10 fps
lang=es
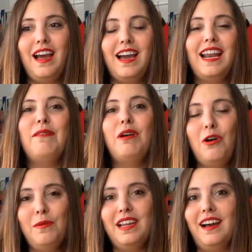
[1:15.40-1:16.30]

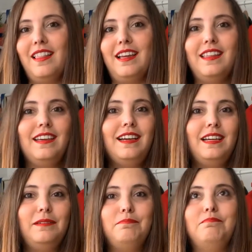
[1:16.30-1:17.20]
grababa obligada y
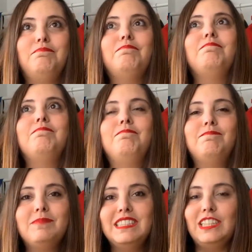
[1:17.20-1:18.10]
dije,
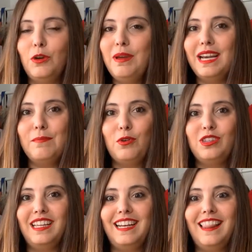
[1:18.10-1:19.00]
si no me
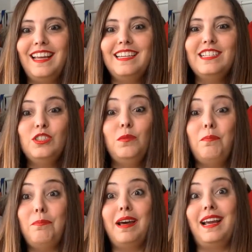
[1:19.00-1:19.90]
reporta nada esto,
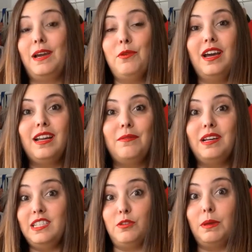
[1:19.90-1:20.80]
¿para qué voy a
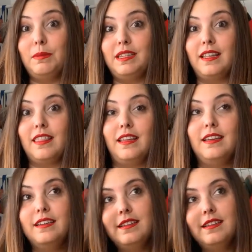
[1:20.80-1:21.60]
grabar si no me apetece?